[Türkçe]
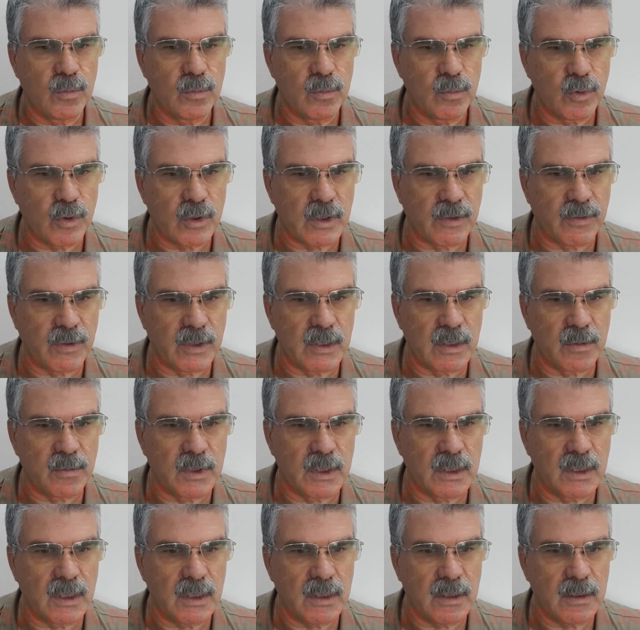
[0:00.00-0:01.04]
Mustafa
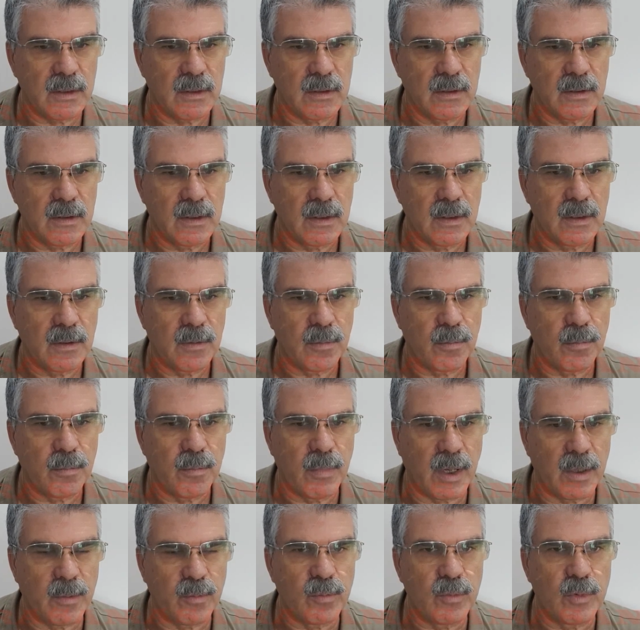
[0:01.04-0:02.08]
Mustafa'cığım dedi.
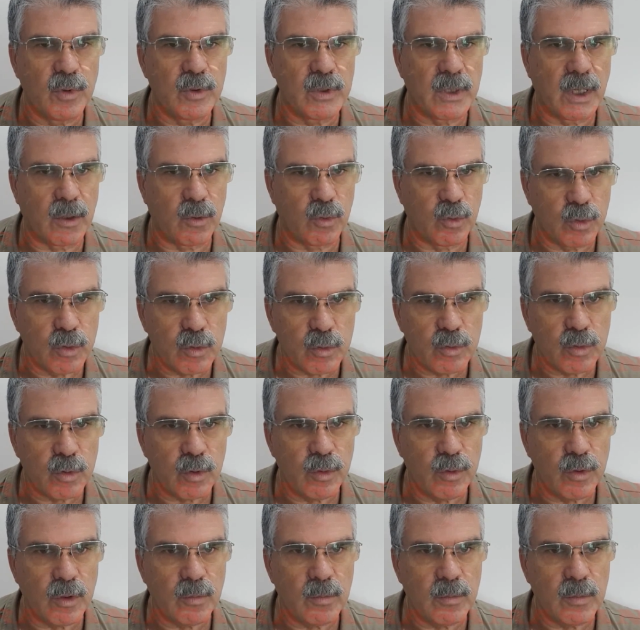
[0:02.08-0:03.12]
Ben bundan
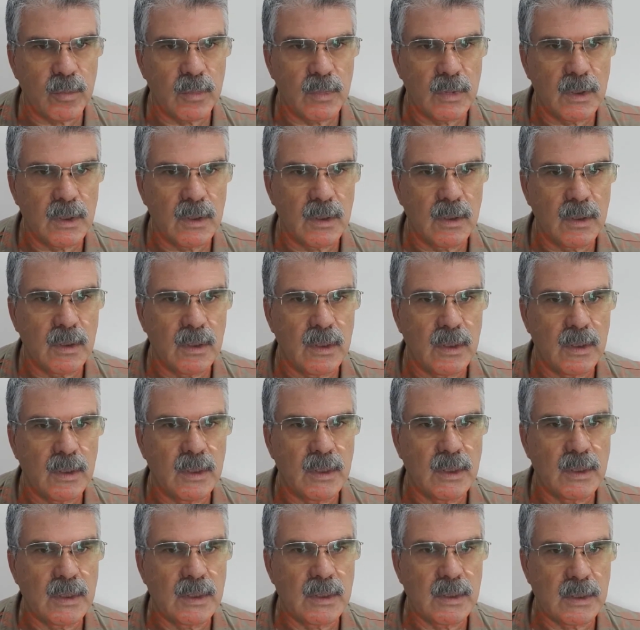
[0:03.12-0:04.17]
kurtuldum.
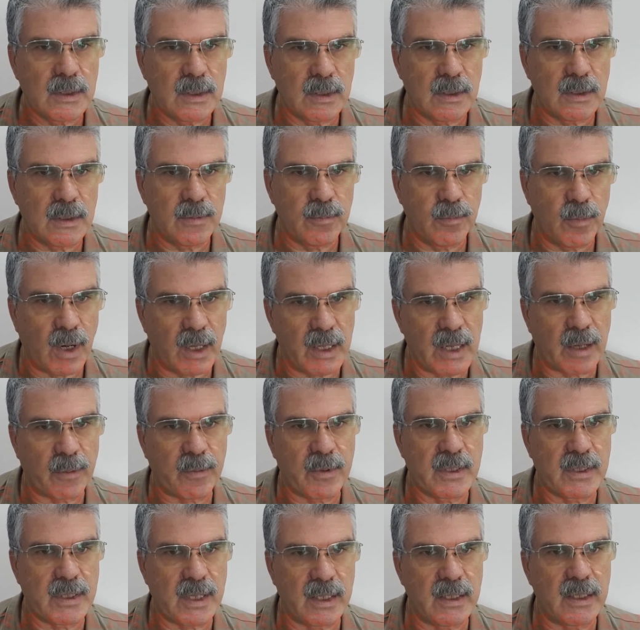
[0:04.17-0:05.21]
Siz, madem
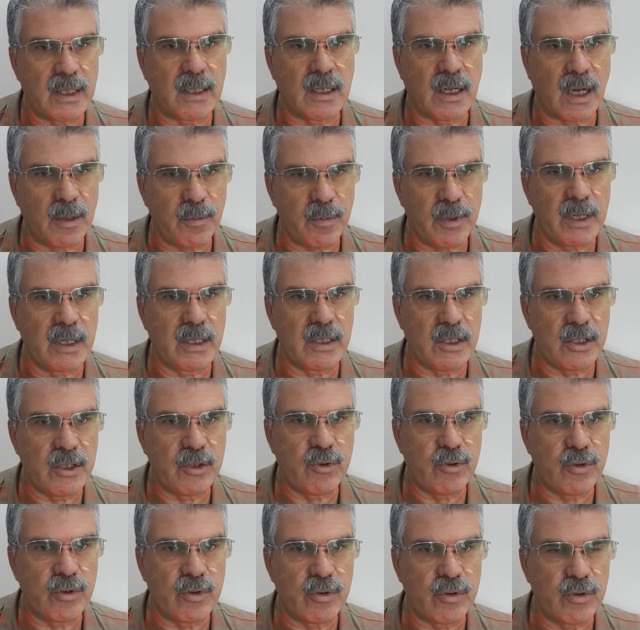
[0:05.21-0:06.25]
ki sen de kalp ilacı
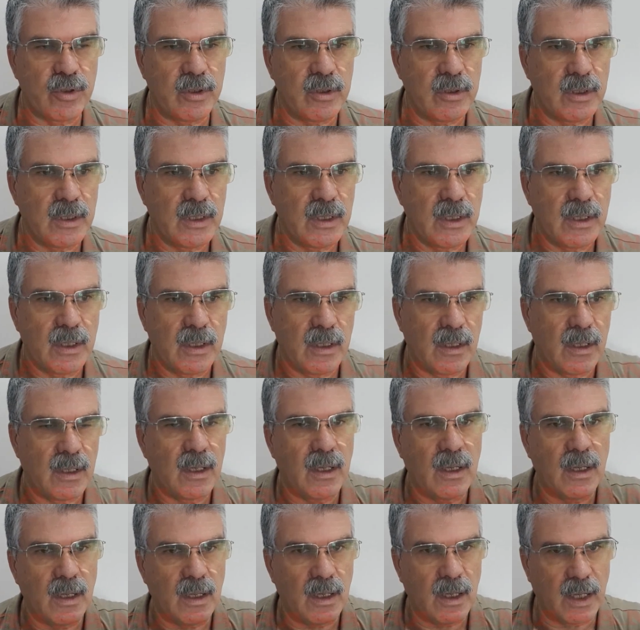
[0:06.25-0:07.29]
içiyorsun
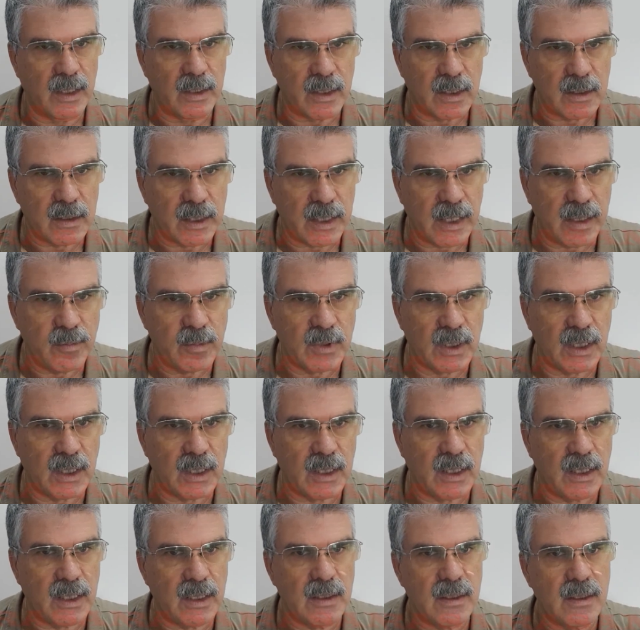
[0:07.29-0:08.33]
Anlatayım da
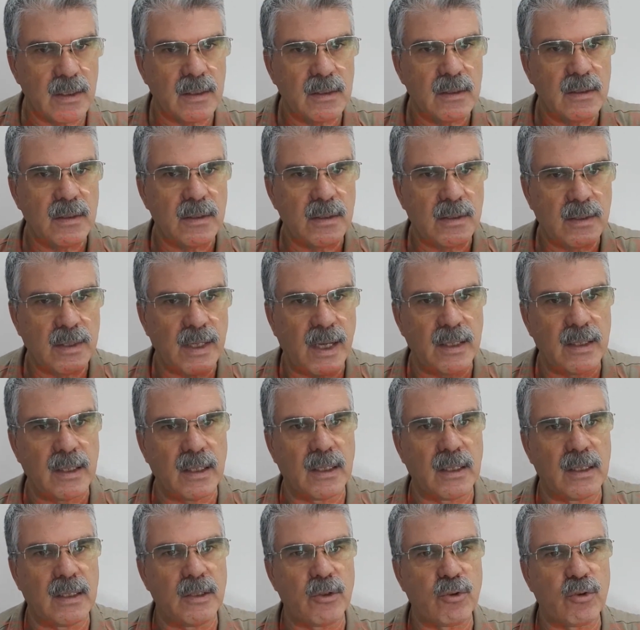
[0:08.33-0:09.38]
dedi. Sen de
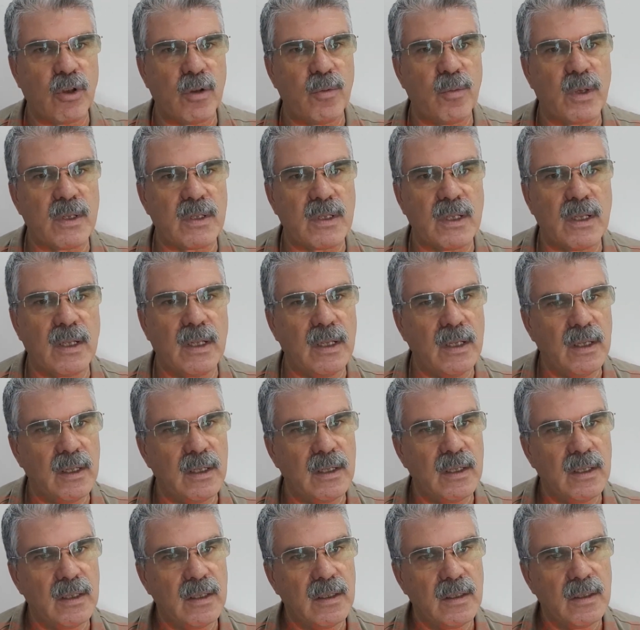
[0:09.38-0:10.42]
dedi hiç olmazsa dedi
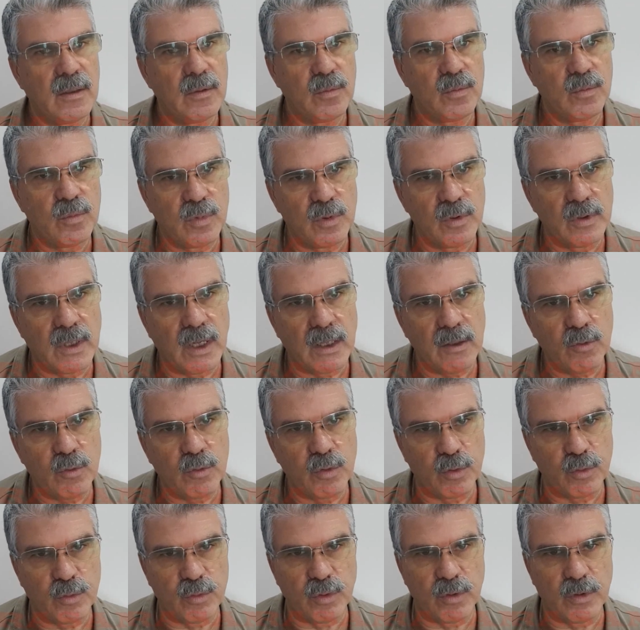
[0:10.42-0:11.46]
bundan
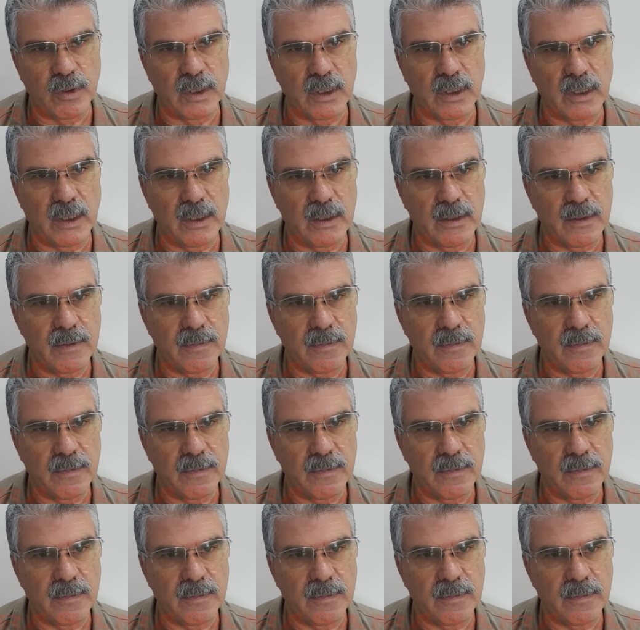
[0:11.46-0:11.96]
kurtul dedi.